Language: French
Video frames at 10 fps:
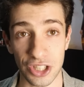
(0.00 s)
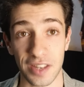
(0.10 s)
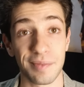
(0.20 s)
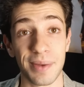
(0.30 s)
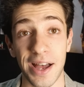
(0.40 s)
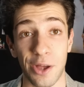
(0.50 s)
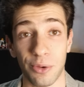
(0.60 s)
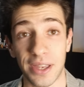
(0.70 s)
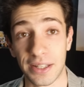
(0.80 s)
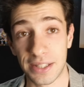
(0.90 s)
j'arrive pas à
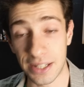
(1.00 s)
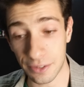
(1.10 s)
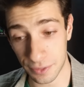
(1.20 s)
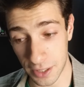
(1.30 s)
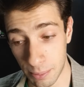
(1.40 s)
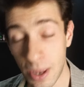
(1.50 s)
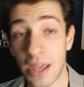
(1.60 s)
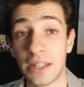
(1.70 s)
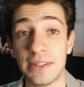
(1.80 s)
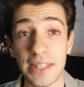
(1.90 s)
regarder les films
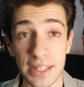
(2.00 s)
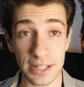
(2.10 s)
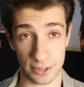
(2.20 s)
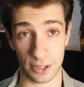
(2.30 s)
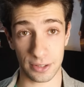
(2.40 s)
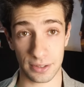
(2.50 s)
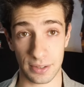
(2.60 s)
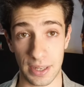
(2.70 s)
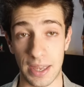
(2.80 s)
dès qu'ils sortent.